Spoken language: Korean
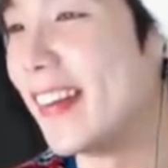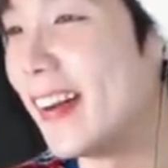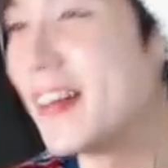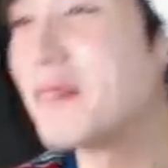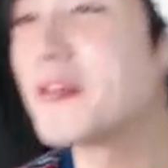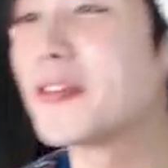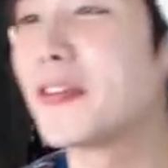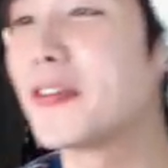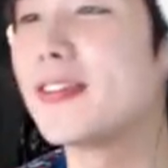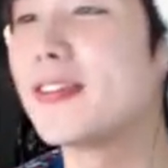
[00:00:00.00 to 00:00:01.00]
아 뭐
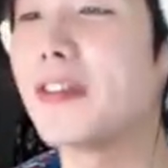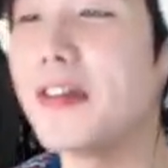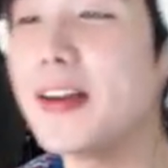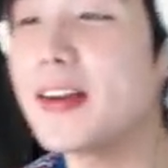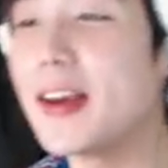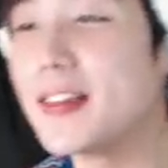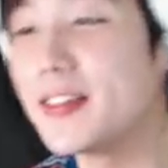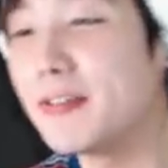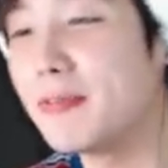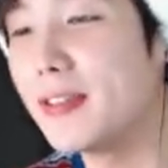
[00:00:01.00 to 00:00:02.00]
저를 늘 설레게
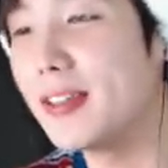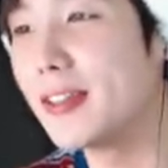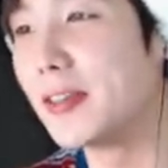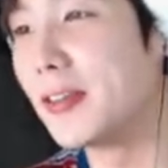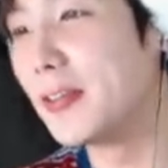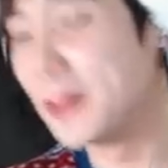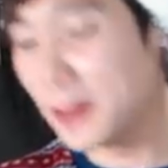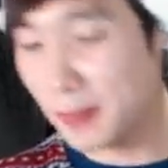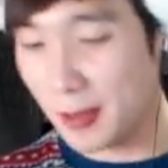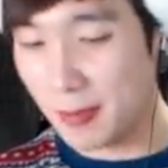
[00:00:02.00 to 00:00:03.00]
하시는 분이에요
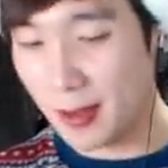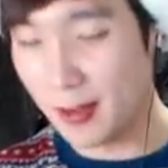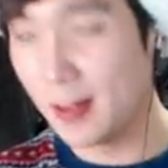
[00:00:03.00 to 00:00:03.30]
요즘에 막